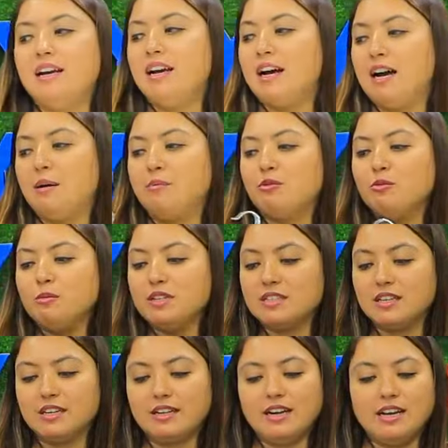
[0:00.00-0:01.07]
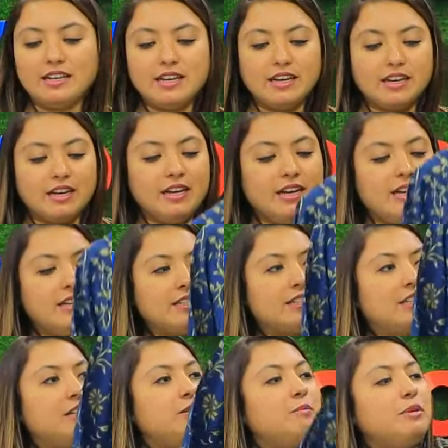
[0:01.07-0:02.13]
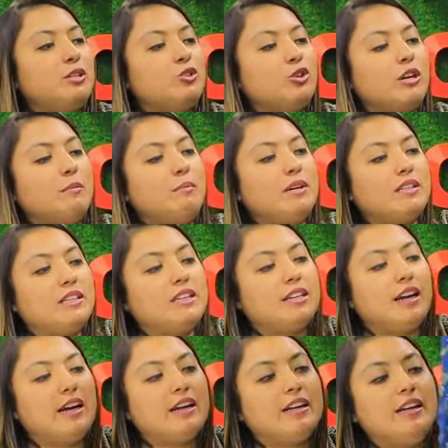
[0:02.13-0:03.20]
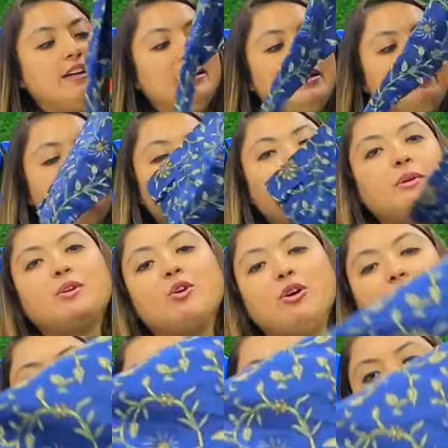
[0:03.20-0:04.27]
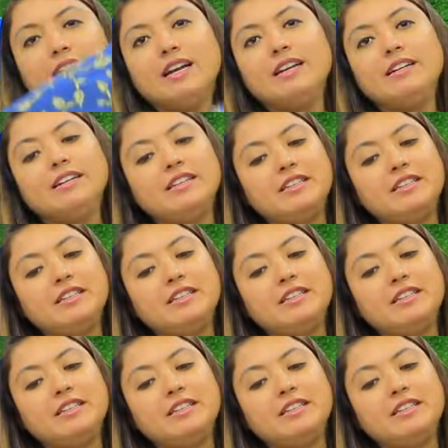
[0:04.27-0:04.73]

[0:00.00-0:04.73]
है आपको बस करना ये है स्क्रीन पर जो नंबर दिख रहा है वहाँ पर कॉन्टेक्ट करना है